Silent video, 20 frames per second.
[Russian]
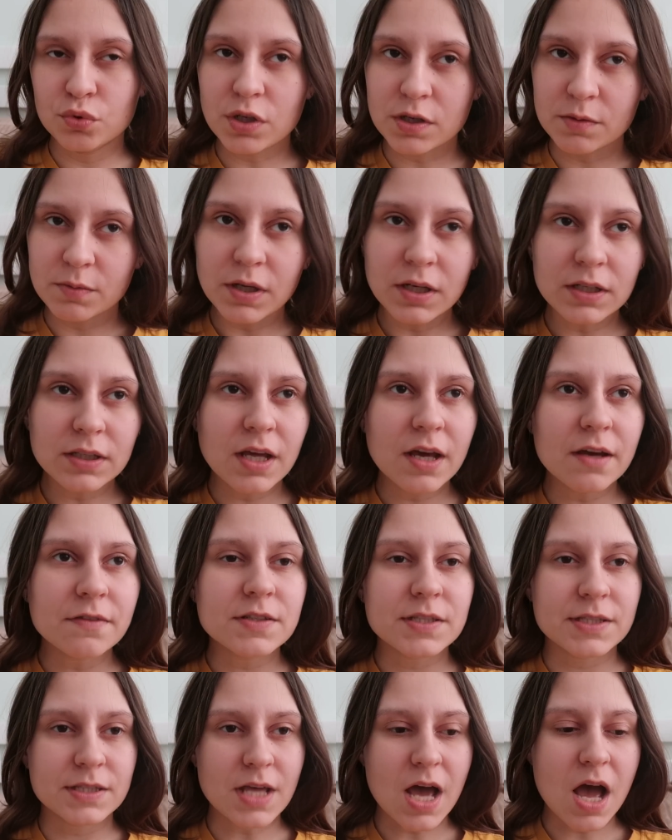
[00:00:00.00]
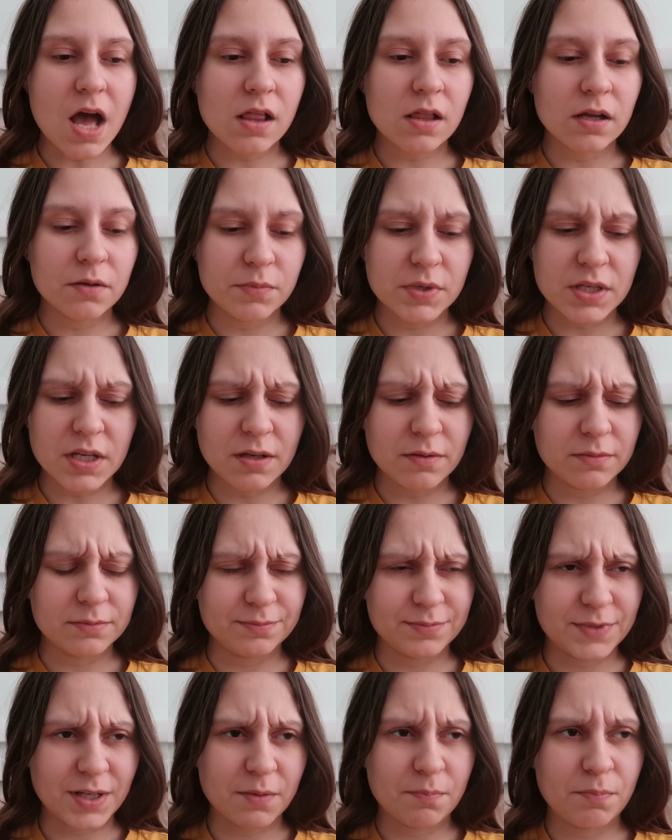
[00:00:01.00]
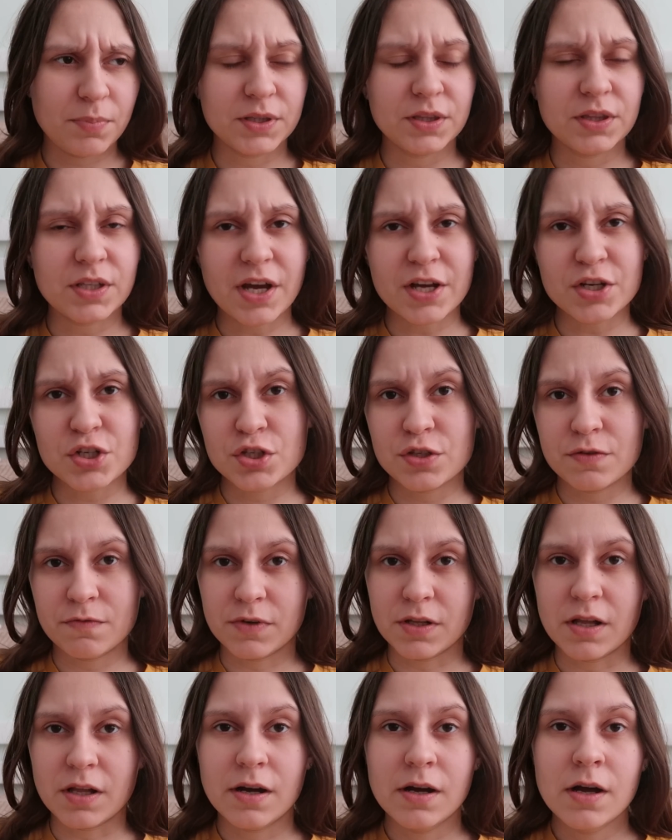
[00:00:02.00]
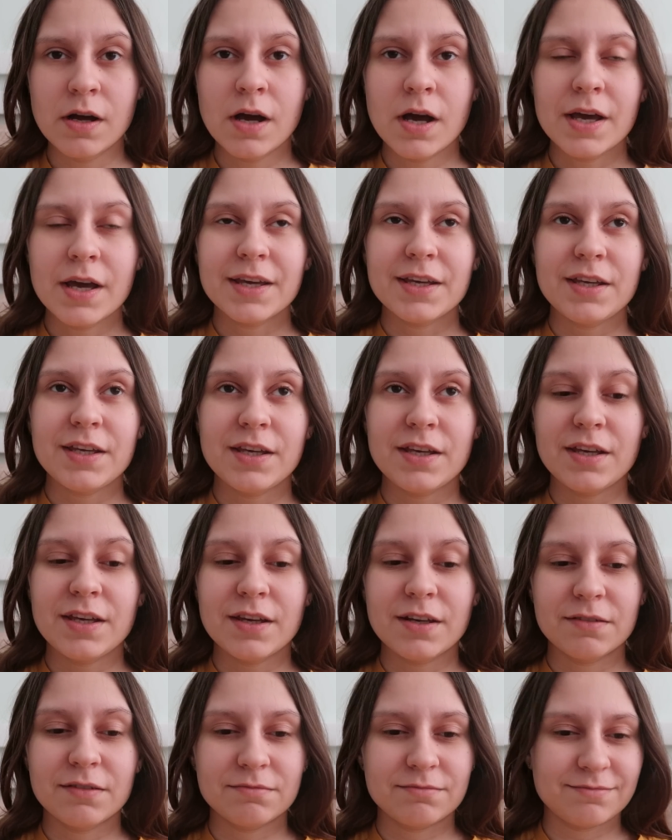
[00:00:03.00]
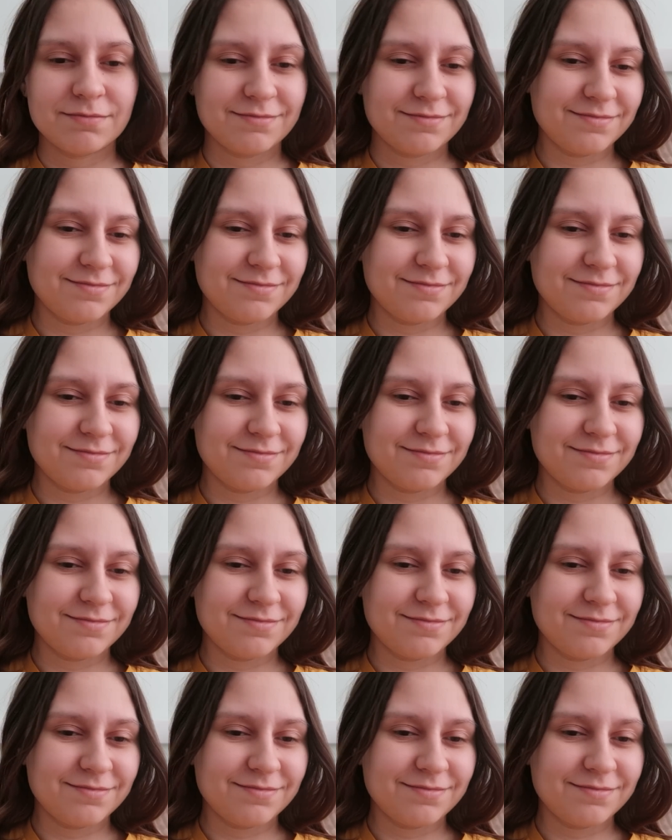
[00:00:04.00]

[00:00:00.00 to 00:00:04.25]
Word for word: утром, когда я встала, меня так подташнивало. И,